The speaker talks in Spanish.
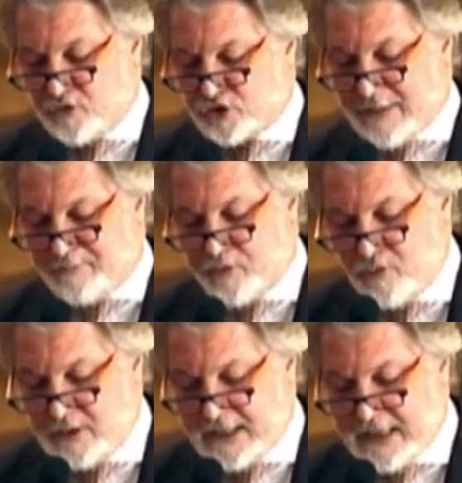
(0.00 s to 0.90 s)
mucho más
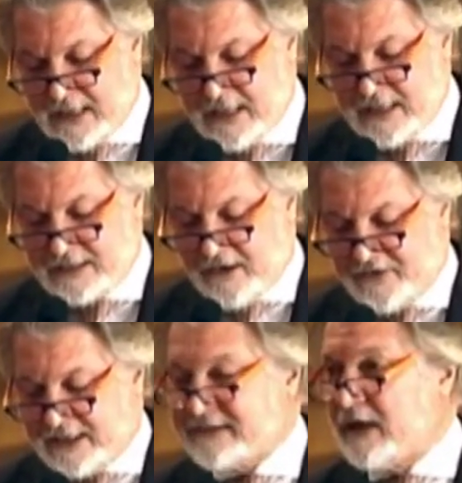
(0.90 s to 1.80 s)
pública y
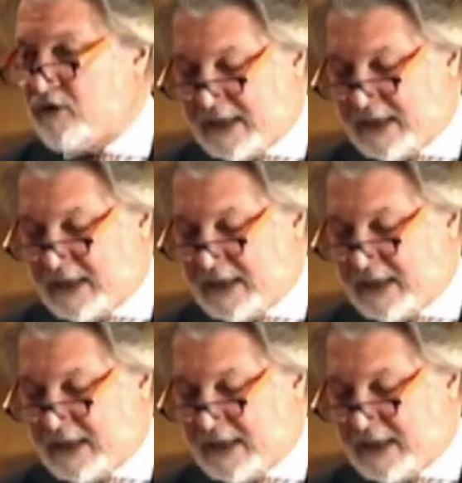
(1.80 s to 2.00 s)
abierta a los